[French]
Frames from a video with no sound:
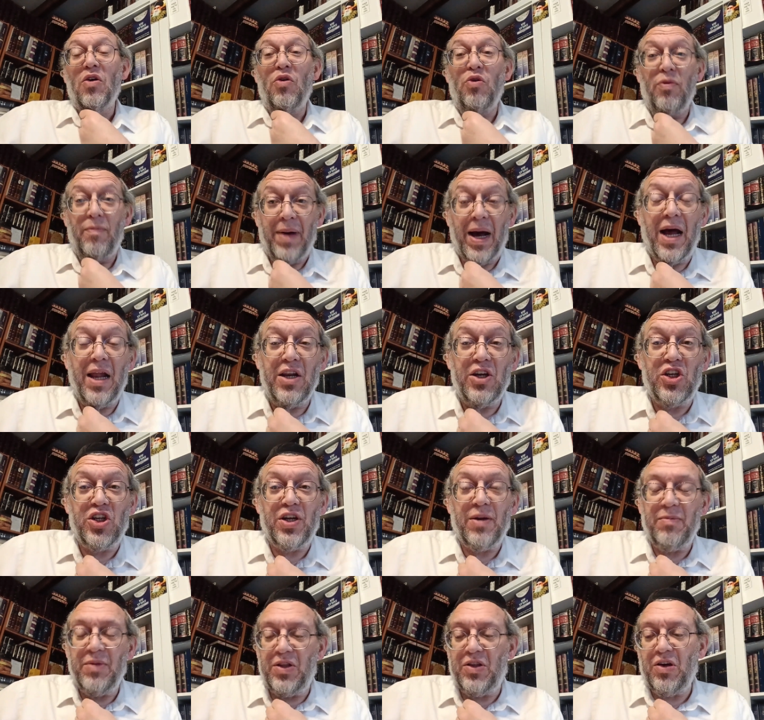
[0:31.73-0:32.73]
le Baal
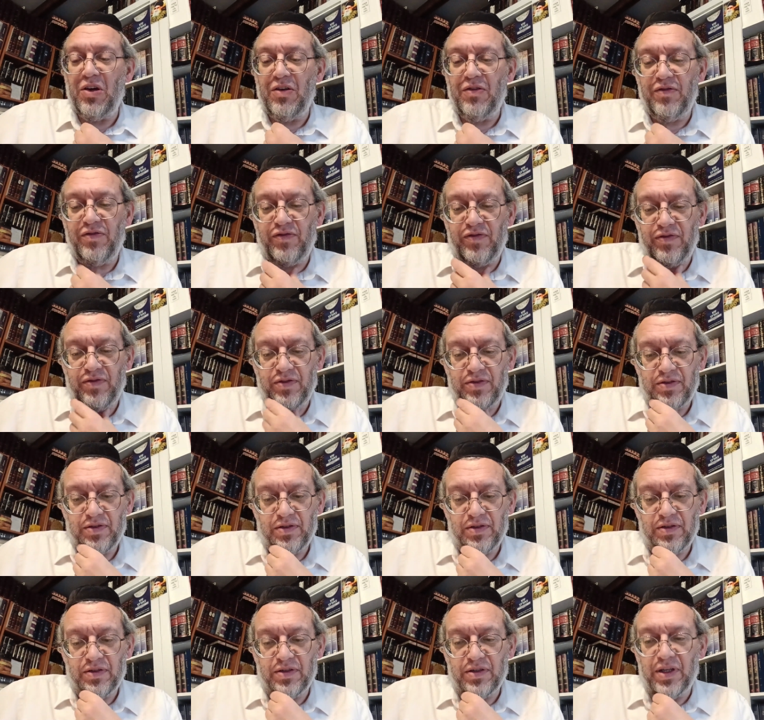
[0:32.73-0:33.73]
Shem Tov
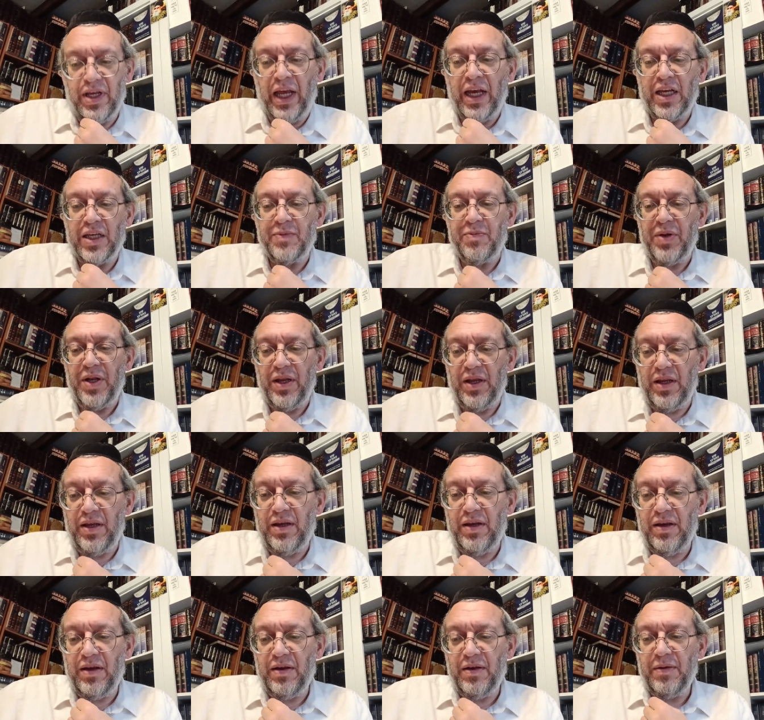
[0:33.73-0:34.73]

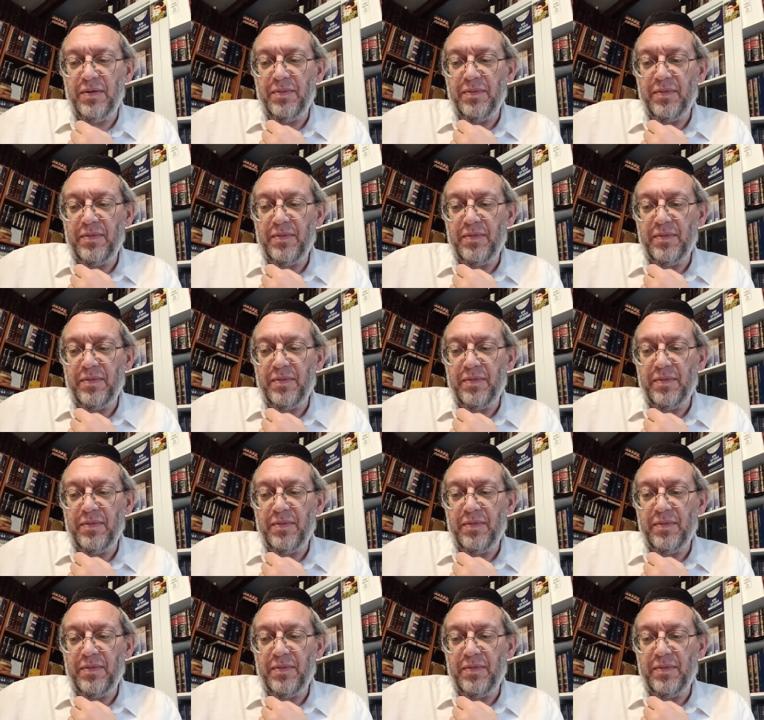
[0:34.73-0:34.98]
explique